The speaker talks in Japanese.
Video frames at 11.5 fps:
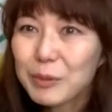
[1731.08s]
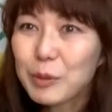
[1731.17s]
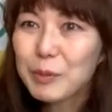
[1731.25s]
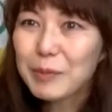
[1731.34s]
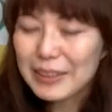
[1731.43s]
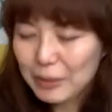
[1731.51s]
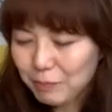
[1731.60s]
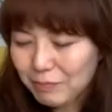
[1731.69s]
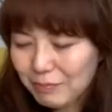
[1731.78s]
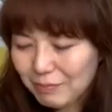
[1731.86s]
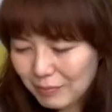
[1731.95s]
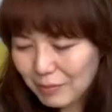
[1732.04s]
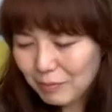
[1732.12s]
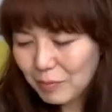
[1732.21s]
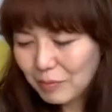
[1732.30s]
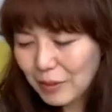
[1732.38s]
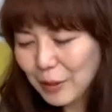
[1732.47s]
思います。
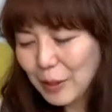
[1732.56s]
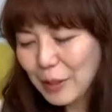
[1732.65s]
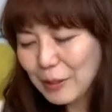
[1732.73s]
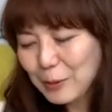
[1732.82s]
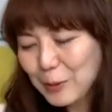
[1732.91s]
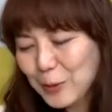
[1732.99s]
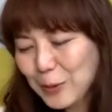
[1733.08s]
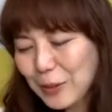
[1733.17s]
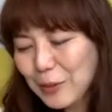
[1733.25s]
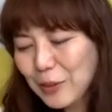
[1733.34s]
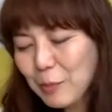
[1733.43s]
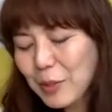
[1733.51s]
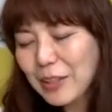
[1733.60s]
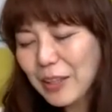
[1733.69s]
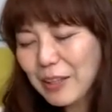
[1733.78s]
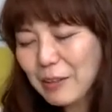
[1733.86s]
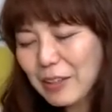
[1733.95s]
だからこれ見
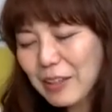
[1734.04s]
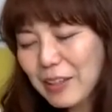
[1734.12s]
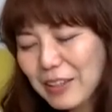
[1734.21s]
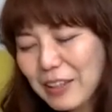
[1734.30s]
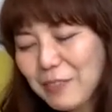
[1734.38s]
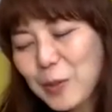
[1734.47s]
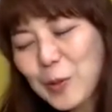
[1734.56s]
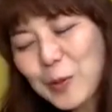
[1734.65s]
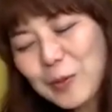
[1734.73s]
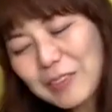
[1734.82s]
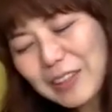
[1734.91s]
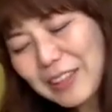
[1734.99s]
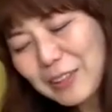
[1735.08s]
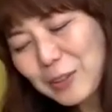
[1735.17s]
て、いやもう